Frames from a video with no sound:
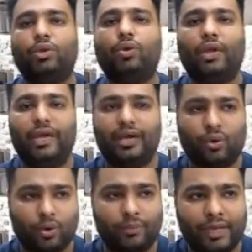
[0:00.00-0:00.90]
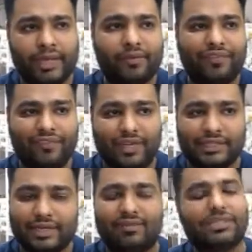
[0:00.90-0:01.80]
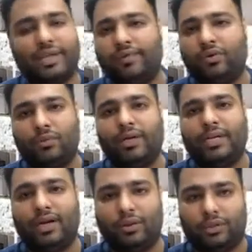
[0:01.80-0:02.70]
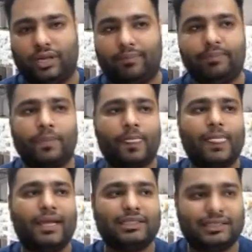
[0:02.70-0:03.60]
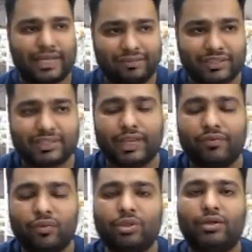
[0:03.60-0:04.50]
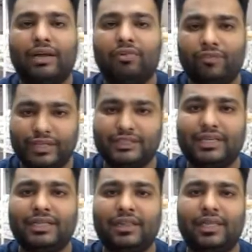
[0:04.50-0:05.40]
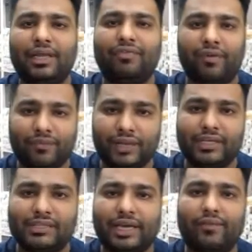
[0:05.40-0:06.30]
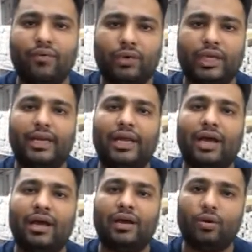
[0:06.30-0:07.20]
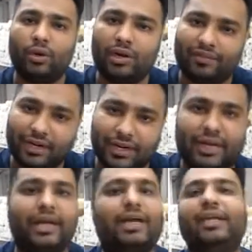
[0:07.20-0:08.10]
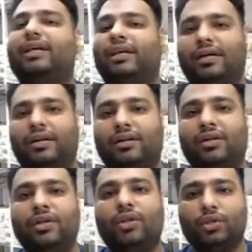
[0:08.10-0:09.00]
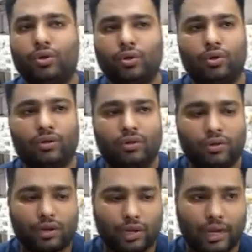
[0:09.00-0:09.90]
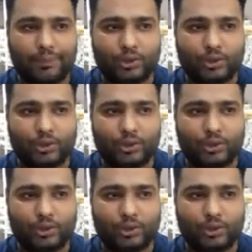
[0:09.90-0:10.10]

तो एक रोल में फिफ्टी सेवन स्क्वेयर फुट मटीरियल होता है सेवन स्क्वेयर फुट जो है वो वेस्टेज जाती है फिफ्टी स्क्वेयर फुट एरिया हर रोल कवर करेगा ही करेगा तो आप